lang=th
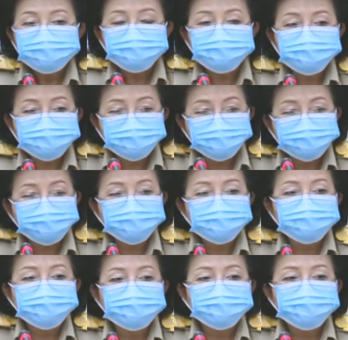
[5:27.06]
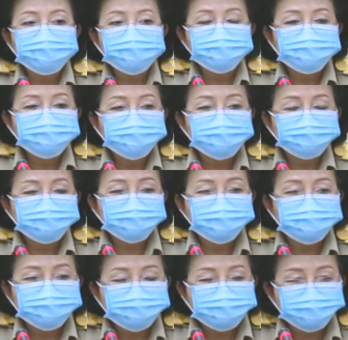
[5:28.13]
คุณชายได้ขนาดไหนถ้าเป็น
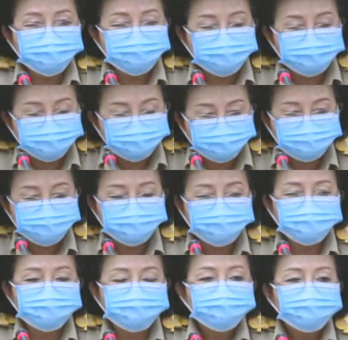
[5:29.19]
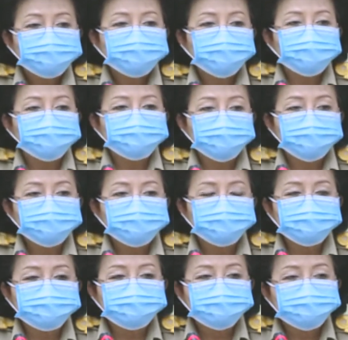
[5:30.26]
ถ้าขนาดนี้เป็นอำนาจข้
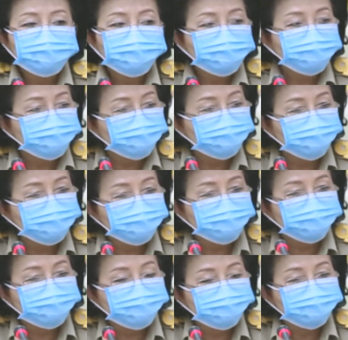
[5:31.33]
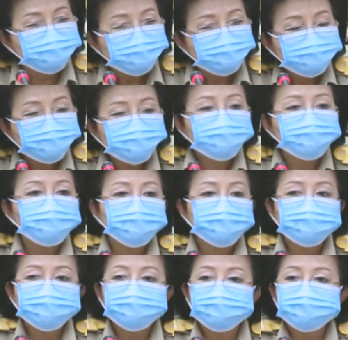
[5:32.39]
อมข้อมทีมบ
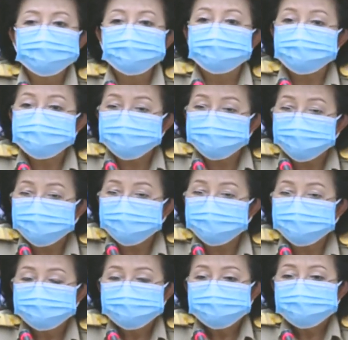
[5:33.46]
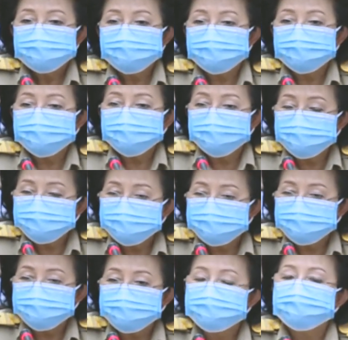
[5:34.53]
ริหารหรือของสภา ถ้าขนาดนี้
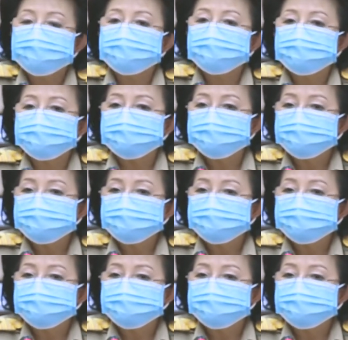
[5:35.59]
ถ้าเกิน